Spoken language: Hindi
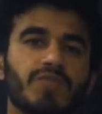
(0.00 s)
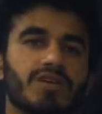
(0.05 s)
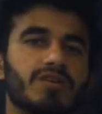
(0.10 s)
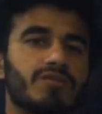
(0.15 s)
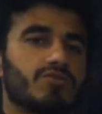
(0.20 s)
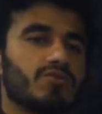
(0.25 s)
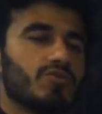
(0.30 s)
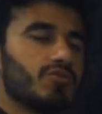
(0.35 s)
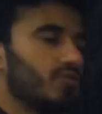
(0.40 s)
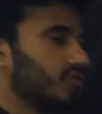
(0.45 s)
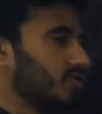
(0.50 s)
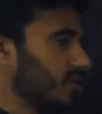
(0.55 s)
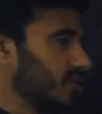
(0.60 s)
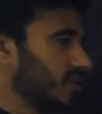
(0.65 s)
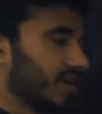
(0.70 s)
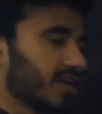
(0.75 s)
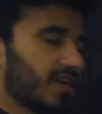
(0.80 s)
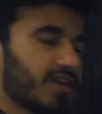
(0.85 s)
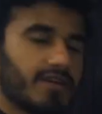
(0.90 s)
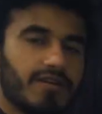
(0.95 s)
है तो ये
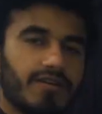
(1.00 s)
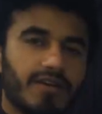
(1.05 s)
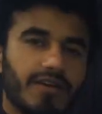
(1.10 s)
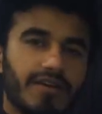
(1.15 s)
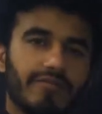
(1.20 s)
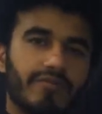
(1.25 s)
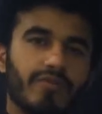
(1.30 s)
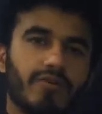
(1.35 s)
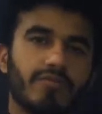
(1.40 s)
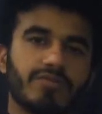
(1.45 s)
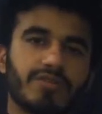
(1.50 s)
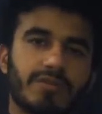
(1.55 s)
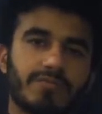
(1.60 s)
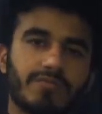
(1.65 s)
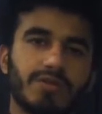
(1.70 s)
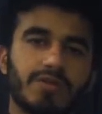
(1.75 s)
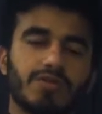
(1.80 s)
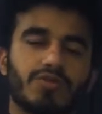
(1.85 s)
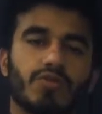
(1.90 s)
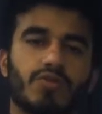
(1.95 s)
देखें वो
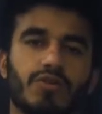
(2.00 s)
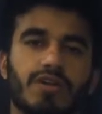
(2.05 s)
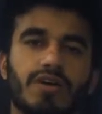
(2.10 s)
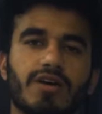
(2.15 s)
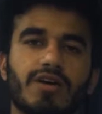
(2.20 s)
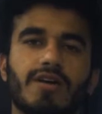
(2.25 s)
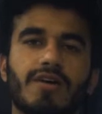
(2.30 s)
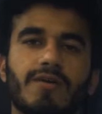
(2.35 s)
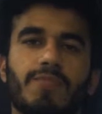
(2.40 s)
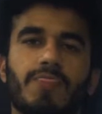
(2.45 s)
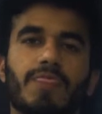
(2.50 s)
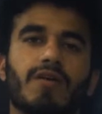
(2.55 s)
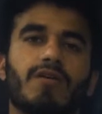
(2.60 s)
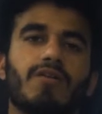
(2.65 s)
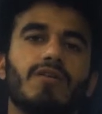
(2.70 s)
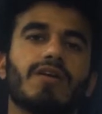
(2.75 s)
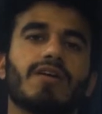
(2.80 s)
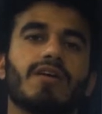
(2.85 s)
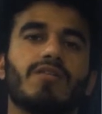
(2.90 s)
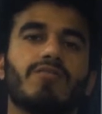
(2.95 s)
सबसे छोटा है
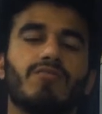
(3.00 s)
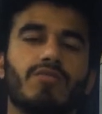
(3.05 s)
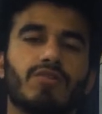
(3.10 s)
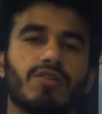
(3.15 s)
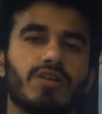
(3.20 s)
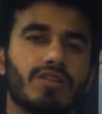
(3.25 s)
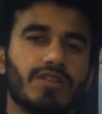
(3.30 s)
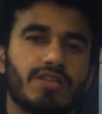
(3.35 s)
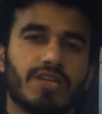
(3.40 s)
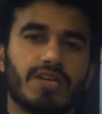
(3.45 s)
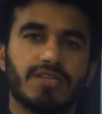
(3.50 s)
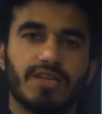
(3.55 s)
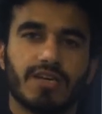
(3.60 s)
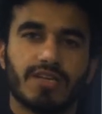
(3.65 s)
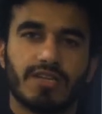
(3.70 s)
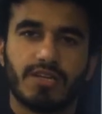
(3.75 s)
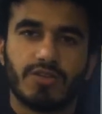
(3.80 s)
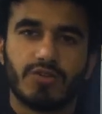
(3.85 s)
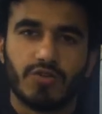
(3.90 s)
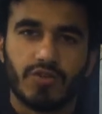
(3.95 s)
लेकिन वो कितना
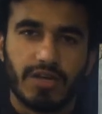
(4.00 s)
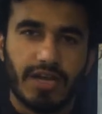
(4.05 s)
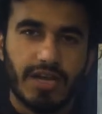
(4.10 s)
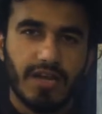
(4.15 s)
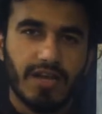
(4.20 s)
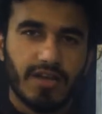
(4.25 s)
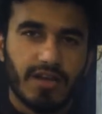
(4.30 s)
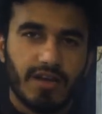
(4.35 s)
ज़्यादा जो है